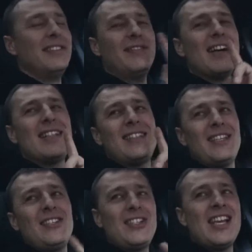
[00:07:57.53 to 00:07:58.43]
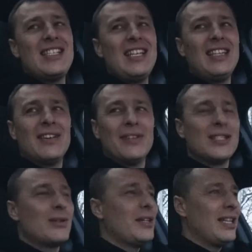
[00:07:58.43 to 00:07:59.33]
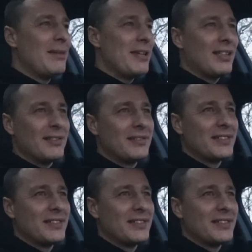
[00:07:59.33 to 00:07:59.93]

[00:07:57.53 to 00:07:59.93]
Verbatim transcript: 26 литров на 100 километров.